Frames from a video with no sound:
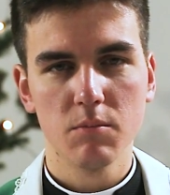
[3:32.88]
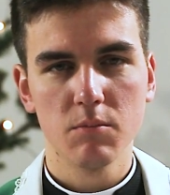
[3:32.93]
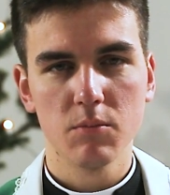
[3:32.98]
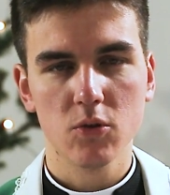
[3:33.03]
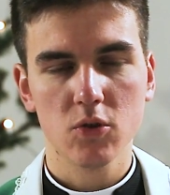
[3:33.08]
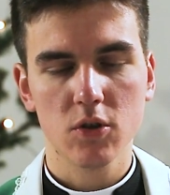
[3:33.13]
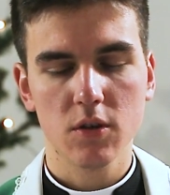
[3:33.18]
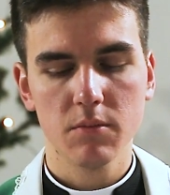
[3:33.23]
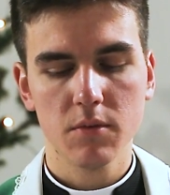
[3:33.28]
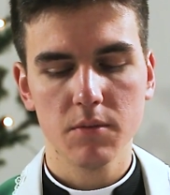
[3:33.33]

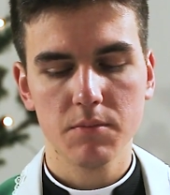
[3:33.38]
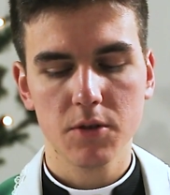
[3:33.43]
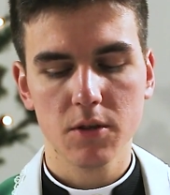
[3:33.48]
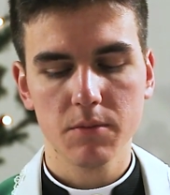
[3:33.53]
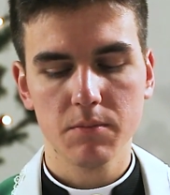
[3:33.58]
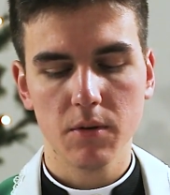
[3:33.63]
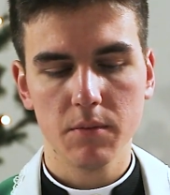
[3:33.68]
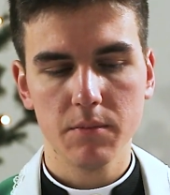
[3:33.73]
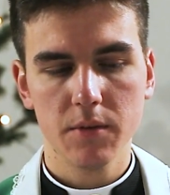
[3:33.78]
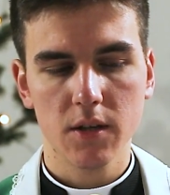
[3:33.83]
możemy
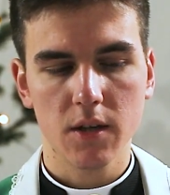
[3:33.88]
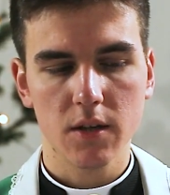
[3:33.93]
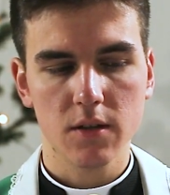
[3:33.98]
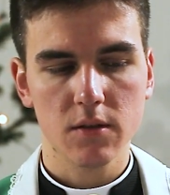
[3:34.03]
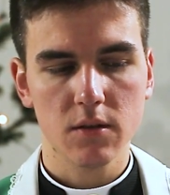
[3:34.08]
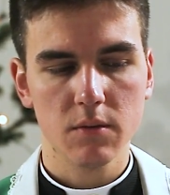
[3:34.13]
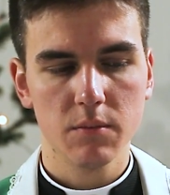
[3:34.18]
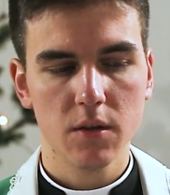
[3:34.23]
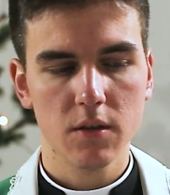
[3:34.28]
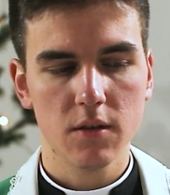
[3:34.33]
przypominać
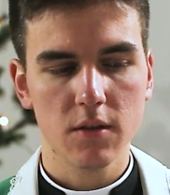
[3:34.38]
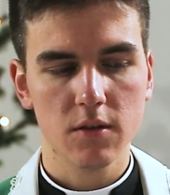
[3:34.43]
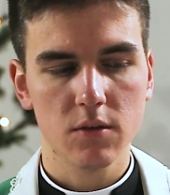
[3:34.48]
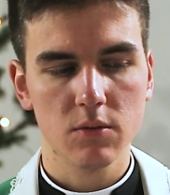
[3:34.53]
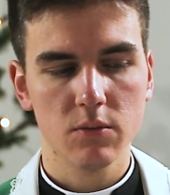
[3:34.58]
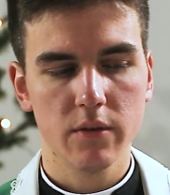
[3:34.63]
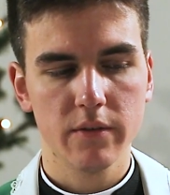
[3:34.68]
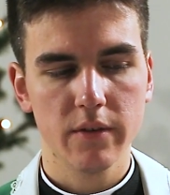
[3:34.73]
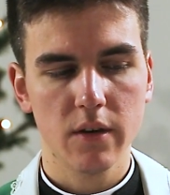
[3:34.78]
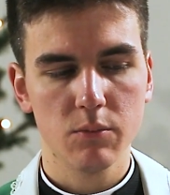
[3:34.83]
sobie te
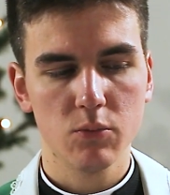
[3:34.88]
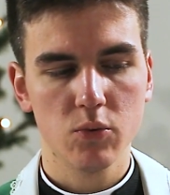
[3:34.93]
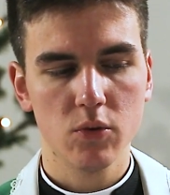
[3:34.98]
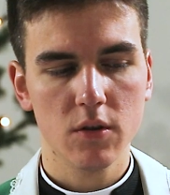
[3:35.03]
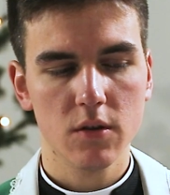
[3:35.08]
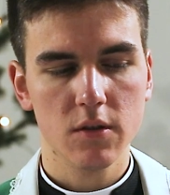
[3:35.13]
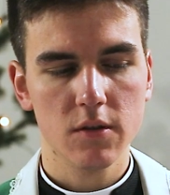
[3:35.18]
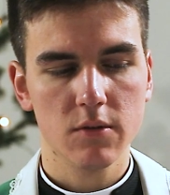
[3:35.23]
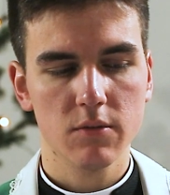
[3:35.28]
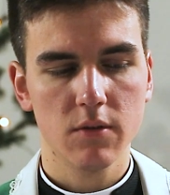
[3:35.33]
słowa
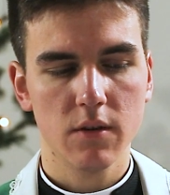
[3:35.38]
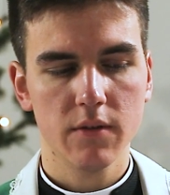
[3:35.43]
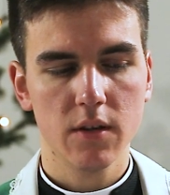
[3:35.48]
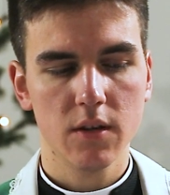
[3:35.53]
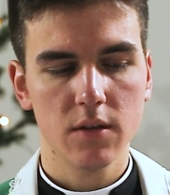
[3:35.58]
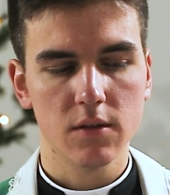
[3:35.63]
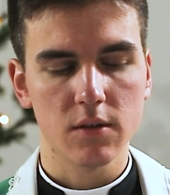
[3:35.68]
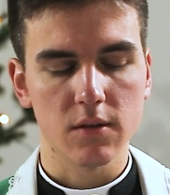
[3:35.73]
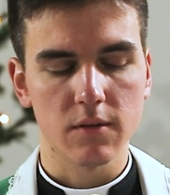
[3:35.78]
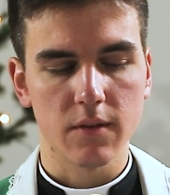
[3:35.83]

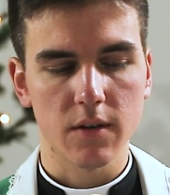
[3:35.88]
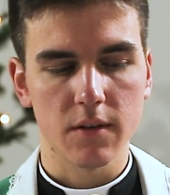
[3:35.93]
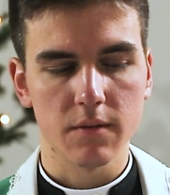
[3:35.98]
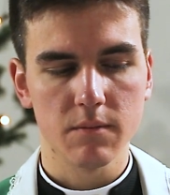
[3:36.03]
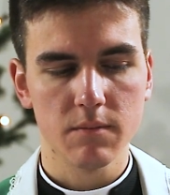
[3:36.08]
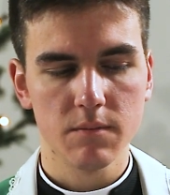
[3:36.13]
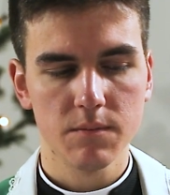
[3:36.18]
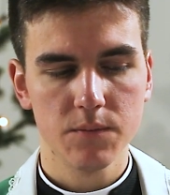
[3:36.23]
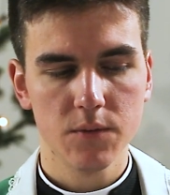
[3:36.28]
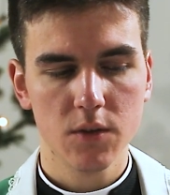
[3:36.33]
błogosławieństwa.
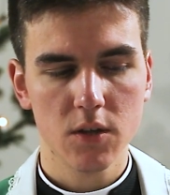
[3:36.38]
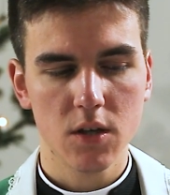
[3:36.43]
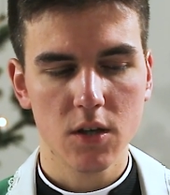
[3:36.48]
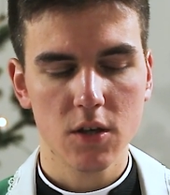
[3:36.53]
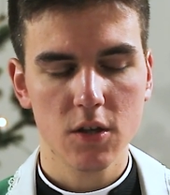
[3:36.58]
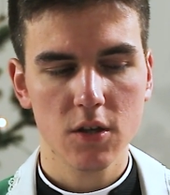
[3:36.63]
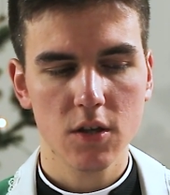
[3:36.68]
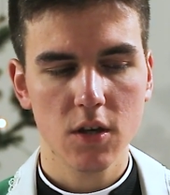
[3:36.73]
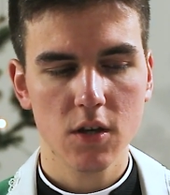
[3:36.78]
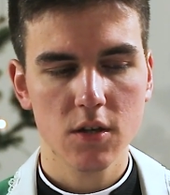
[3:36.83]

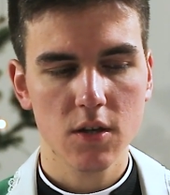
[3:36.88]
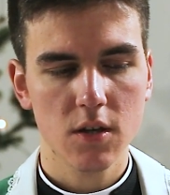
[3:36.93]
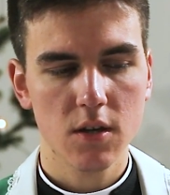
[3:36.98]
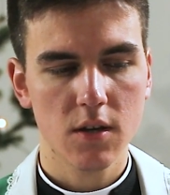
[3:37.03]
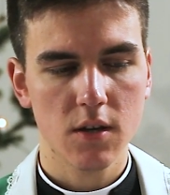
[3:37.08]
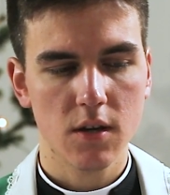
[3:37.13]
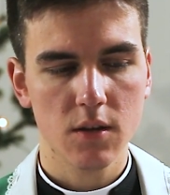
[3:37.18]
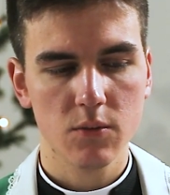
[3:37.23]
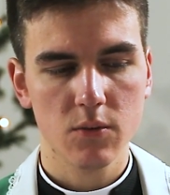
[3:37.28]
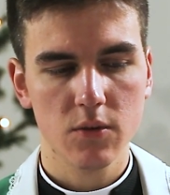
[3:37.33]
Cieszcie się
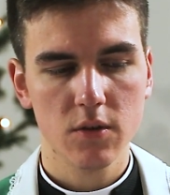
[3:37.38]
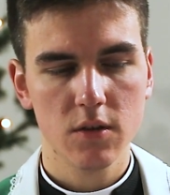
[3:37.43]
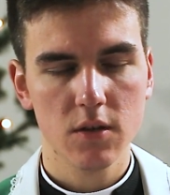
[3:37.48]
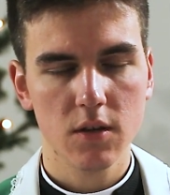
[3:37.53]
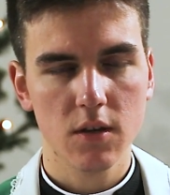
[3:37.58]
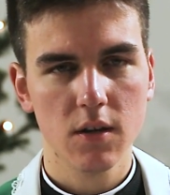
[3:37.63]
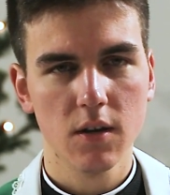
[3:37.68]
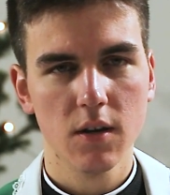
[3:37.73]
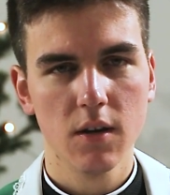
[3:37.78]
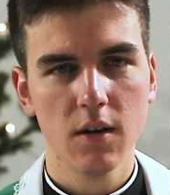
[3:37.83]
i
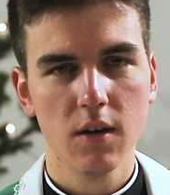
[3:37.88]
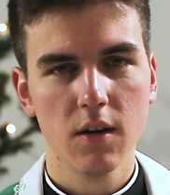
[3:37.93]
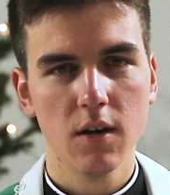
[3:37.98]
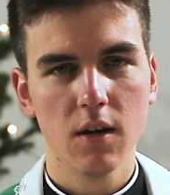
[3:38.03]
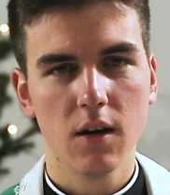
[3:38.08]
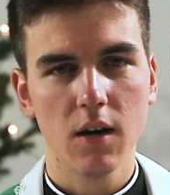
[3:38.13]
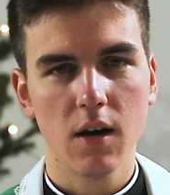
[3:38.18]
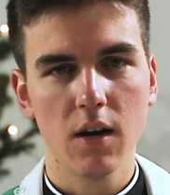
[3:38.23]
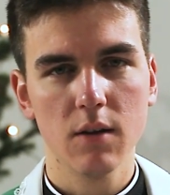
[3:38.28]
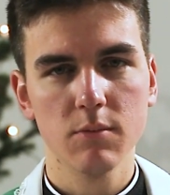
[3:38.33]
radujcie,
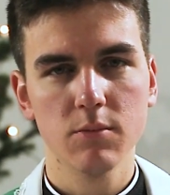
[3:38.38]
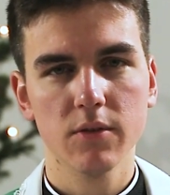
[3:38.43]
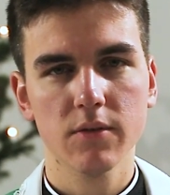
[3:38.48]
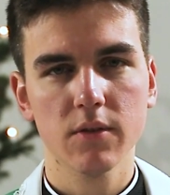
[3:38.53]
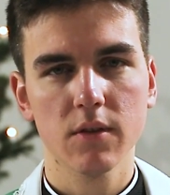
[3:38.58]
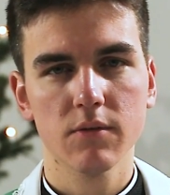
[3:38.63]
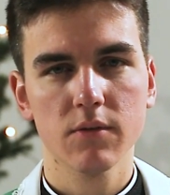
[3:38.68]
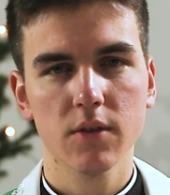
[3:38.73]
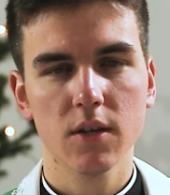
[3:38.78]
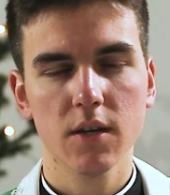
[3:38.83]

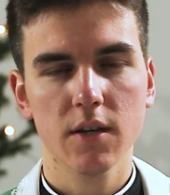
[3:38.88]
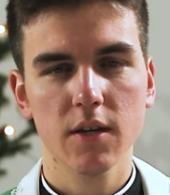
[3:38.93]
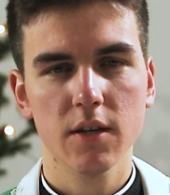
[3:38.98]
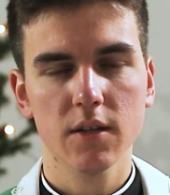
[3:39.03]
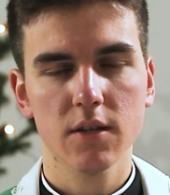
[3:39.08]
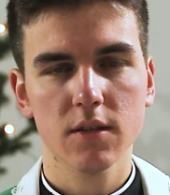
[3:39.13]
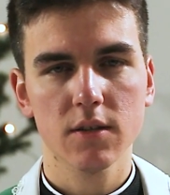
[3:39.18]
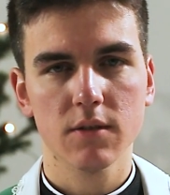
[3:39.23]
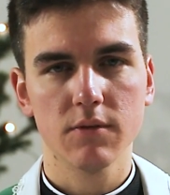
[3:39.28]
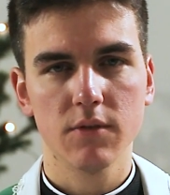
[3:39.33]
albowiem wielka
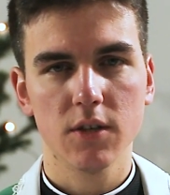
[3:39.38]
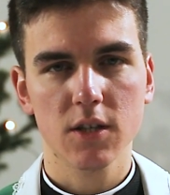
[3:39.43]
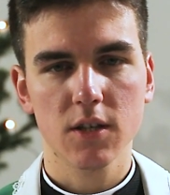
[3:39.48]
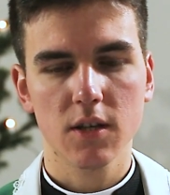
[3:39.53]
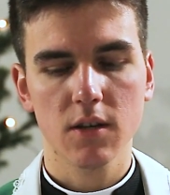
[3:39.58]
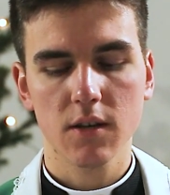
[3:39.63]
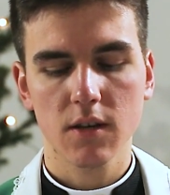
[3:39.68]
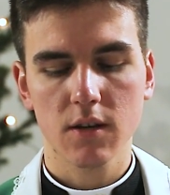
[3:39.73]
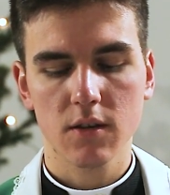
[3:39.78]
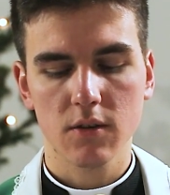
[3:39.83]
jest
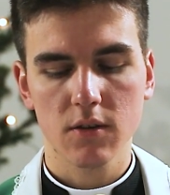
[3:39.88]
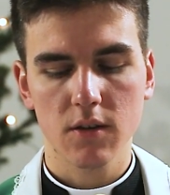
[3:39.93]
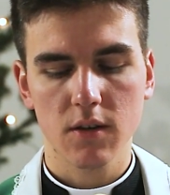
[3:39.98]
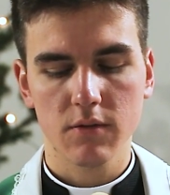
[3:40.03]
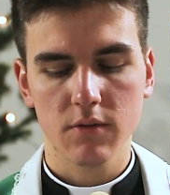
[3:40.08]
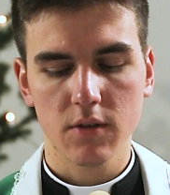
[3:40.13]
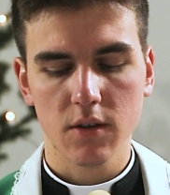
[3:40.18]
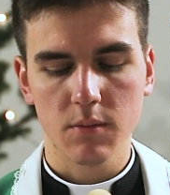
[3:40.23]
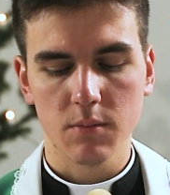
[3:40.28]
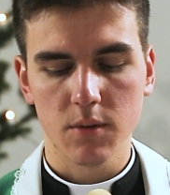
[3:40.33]
wasza nagroda
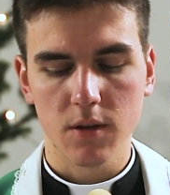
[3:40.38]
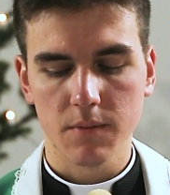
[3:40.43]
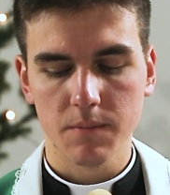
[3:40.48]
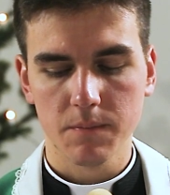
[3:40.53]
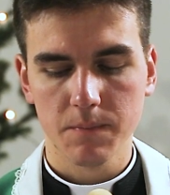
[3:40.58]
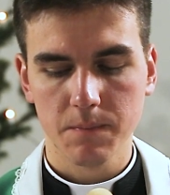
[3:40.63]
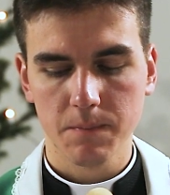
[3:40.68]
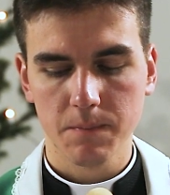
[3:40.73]
w niebie.